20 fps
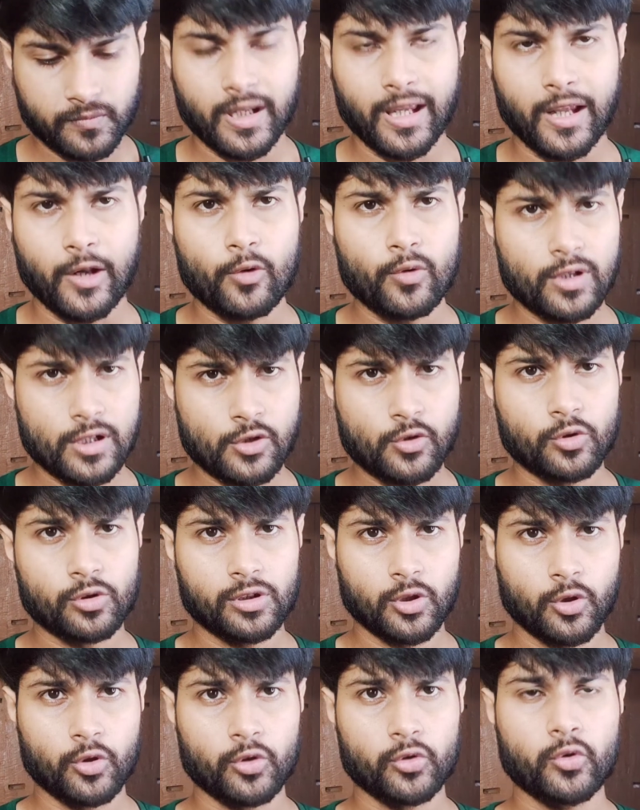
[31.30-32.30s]
কেন রিলিজ
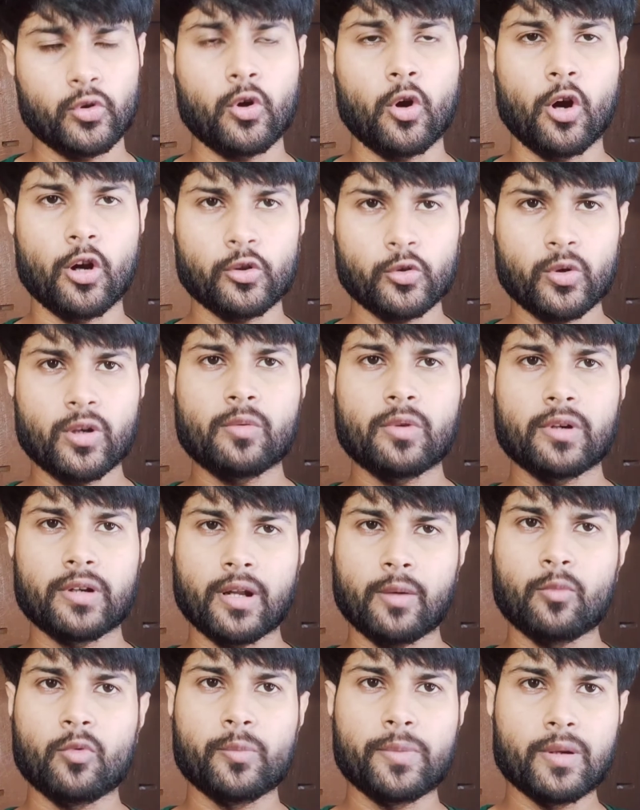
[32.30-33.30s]
করতে হতো হয়তো একটা
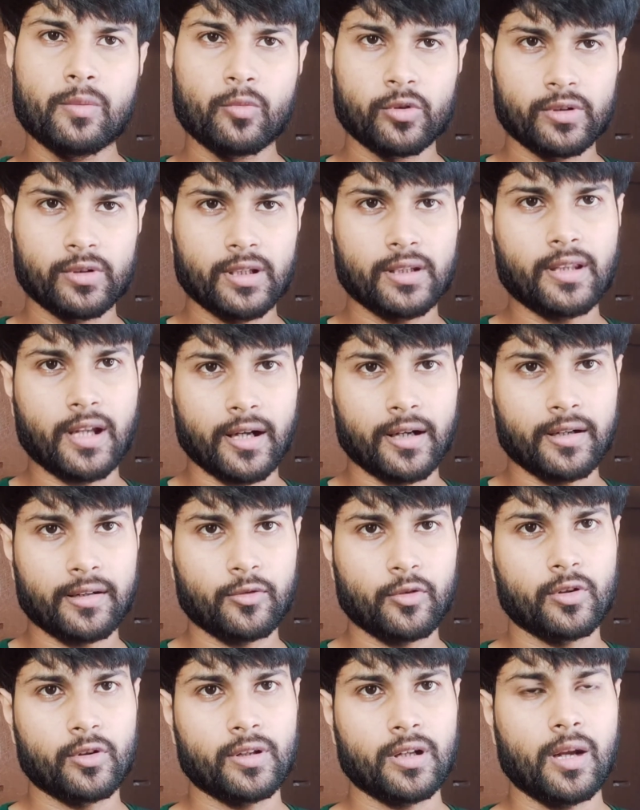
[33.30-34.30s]
মুভির মধ্যে থাকলে
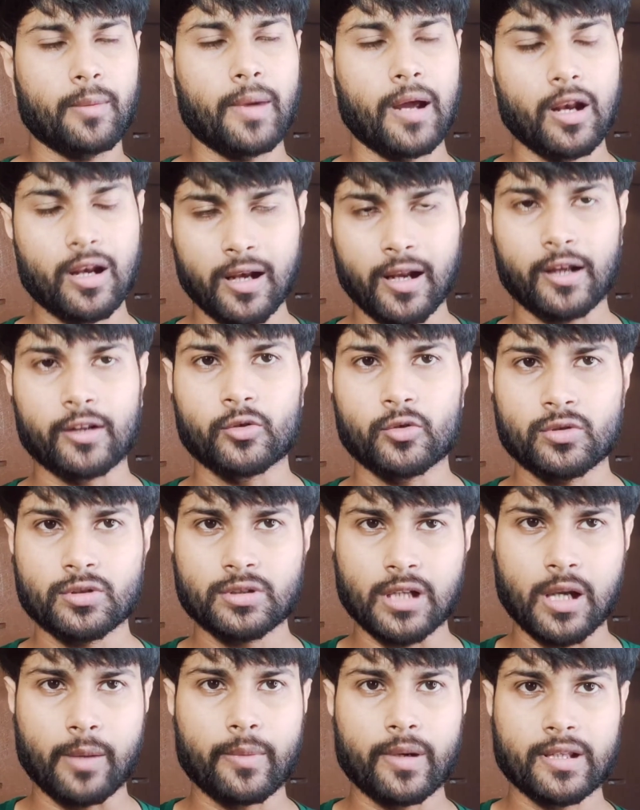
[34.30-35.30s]
সংটা ভালো লাগতো
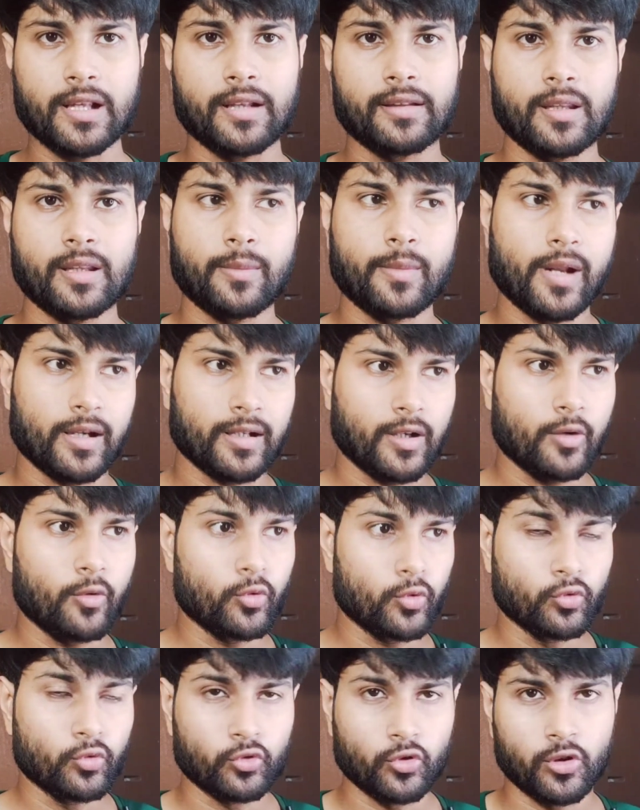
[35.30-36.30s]
যে আমরা জানতাম না একটা
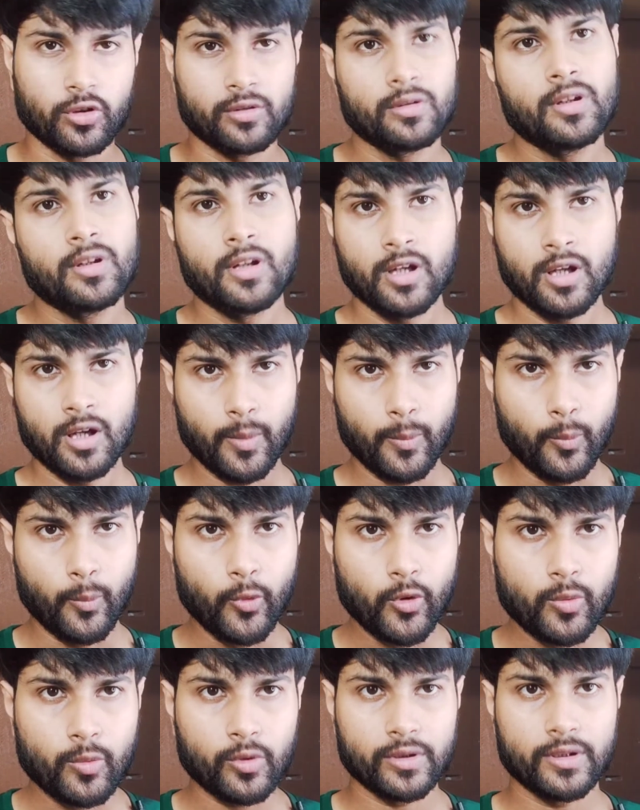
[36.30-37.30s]
নতুন সং
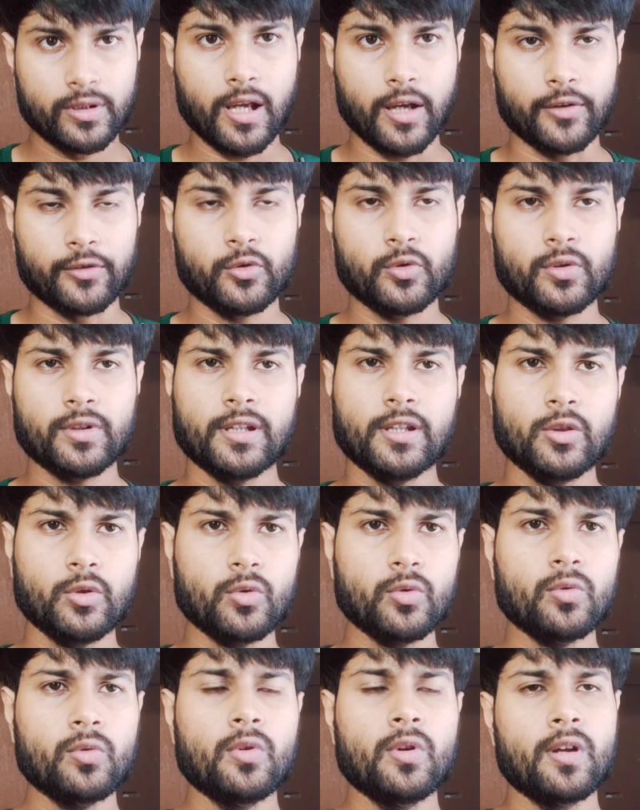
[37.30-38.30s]
মুভির মধ্যে আসতো কিন্তু
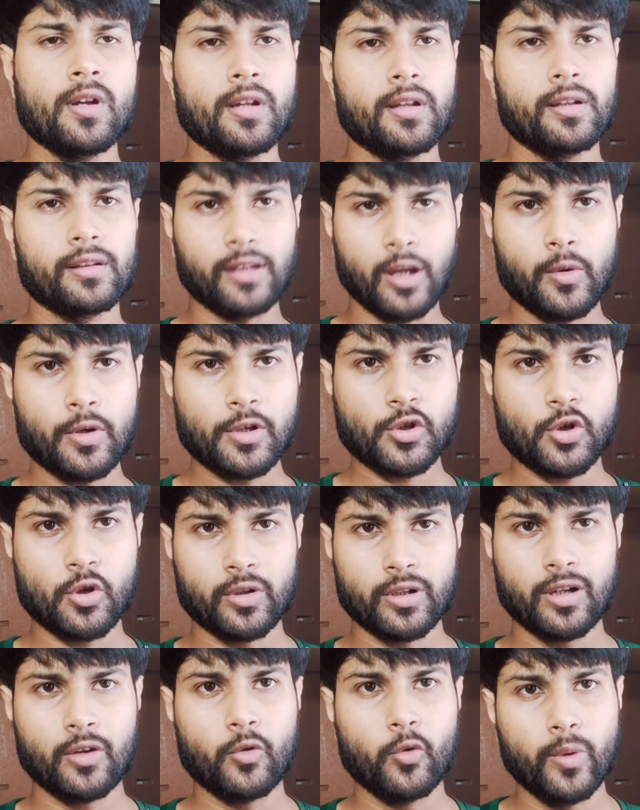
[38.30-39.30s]
তাও এই
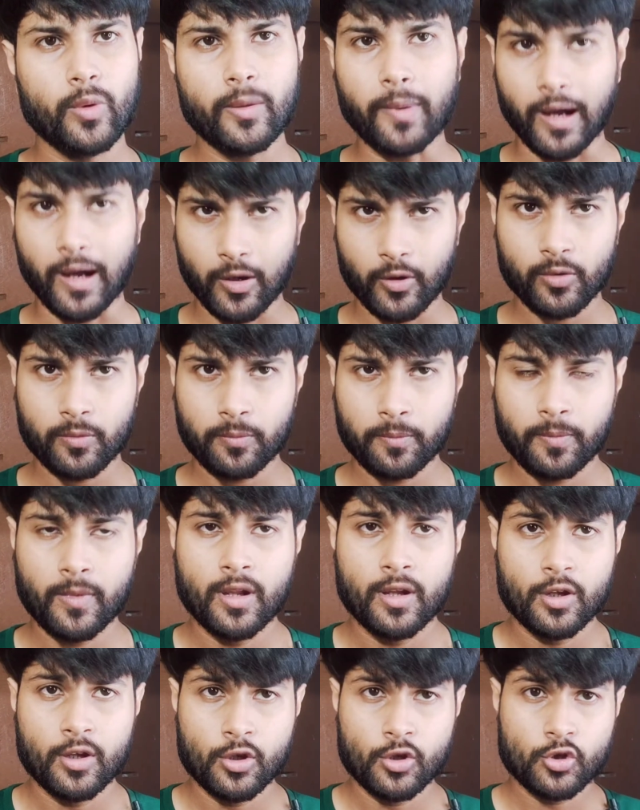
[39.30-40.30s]
সংটা খুবই ভালো
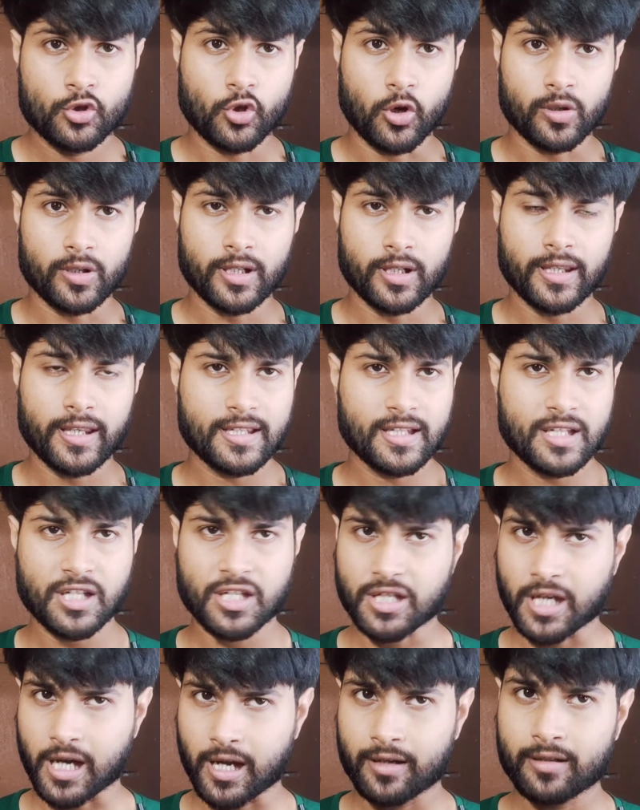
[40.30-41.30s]
সংটা গিয়েছে
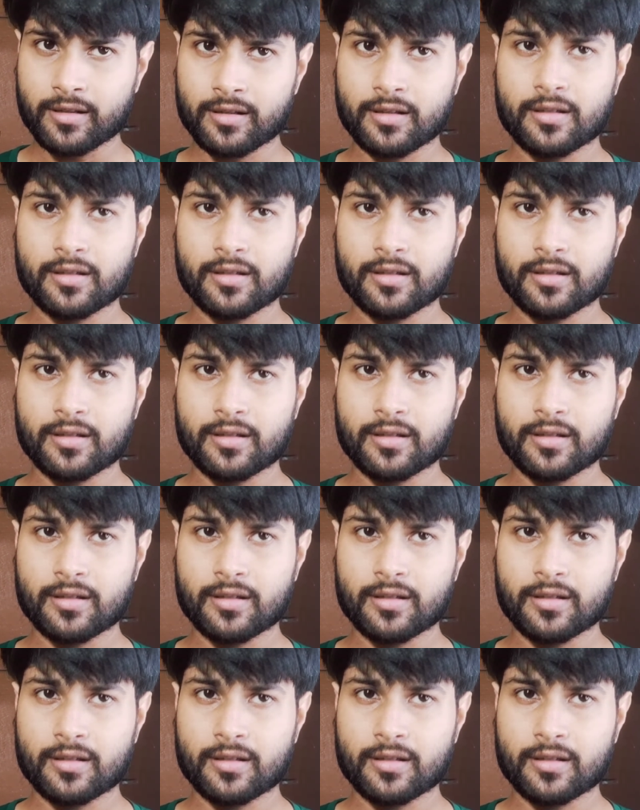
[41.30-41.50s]
শান